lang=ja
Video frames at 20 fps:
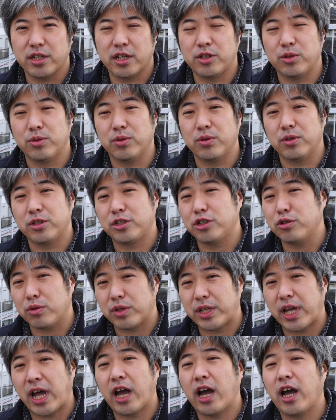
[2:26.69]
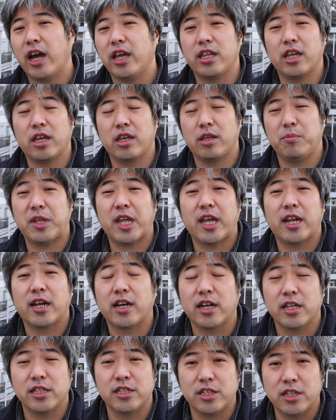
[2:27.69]
あのちょっと段階的みたいな
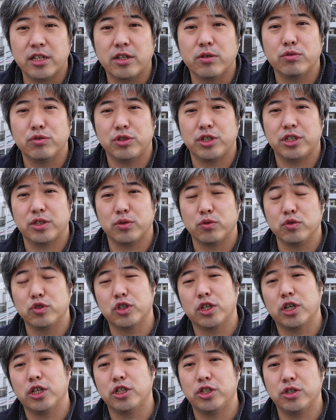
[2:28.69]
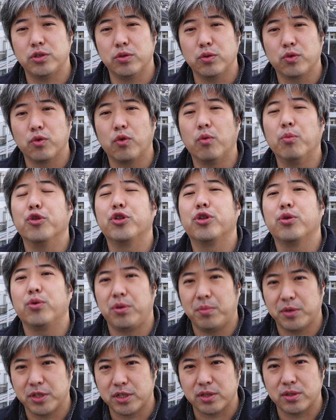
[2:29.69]
感じで本日お伝えしようと思ってお
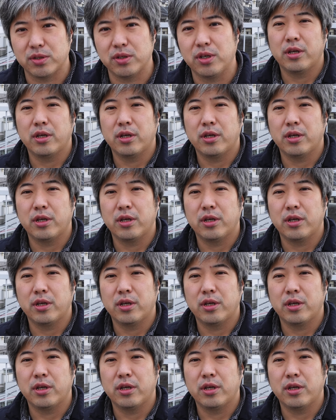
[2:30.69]
ります